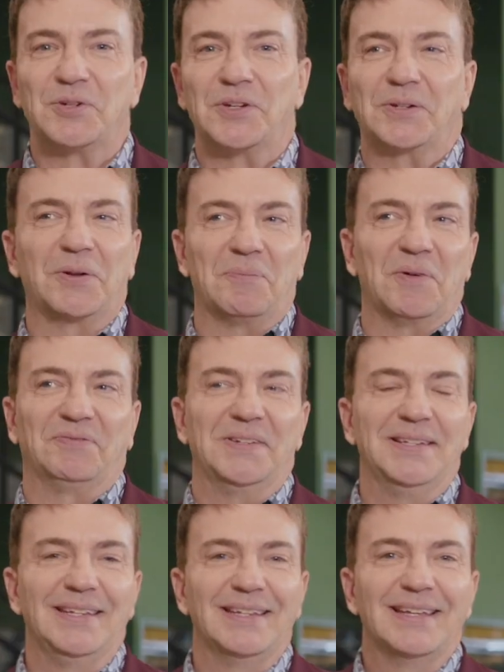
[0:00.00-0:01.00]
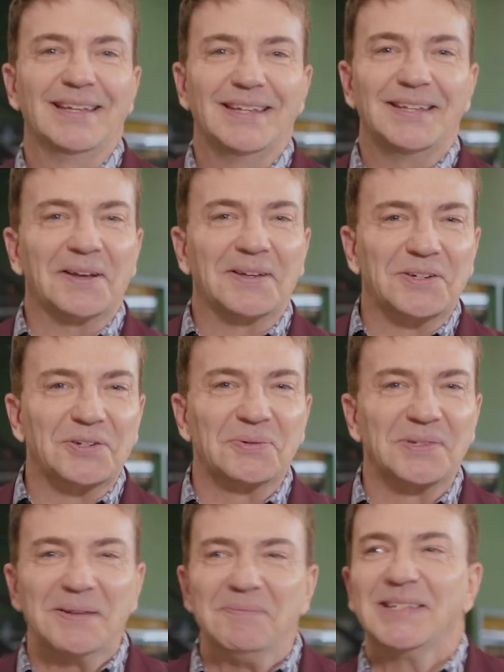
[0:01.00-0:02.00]
je sais que tu n'as pas fini. Il y a quelque
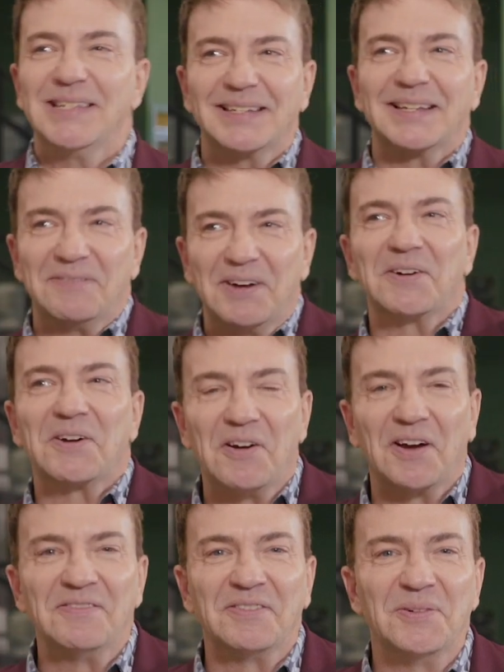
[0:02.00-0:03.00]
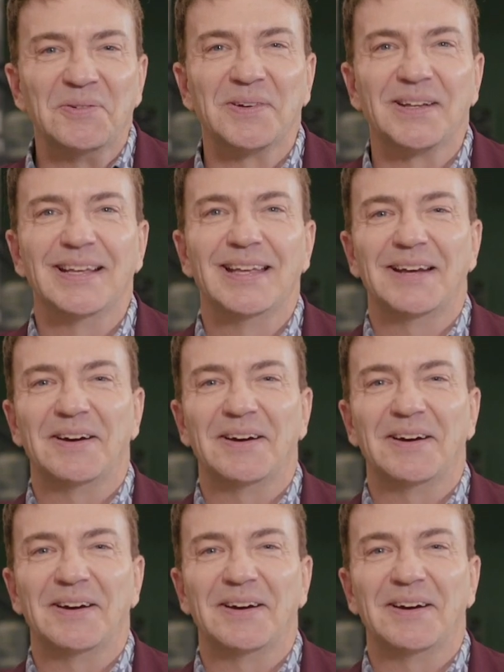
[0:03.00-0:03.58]
chose qui me dit que ça va encore évoluer.